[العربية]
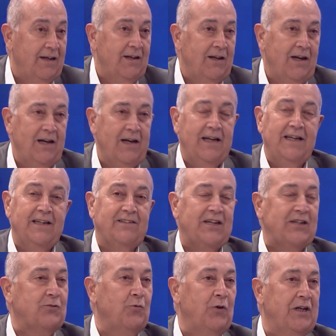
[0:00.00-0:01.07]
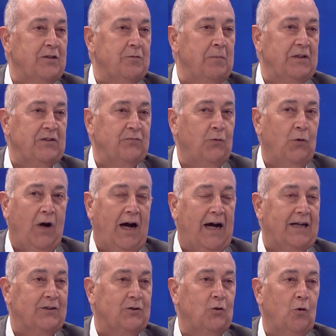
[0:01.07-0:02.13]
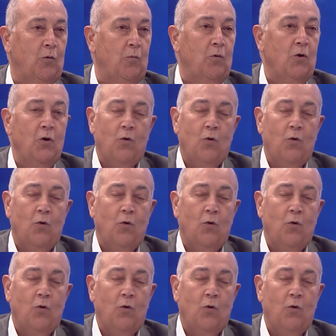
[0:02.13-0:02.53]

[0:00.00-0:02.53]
لتسويه مدفوعاتهم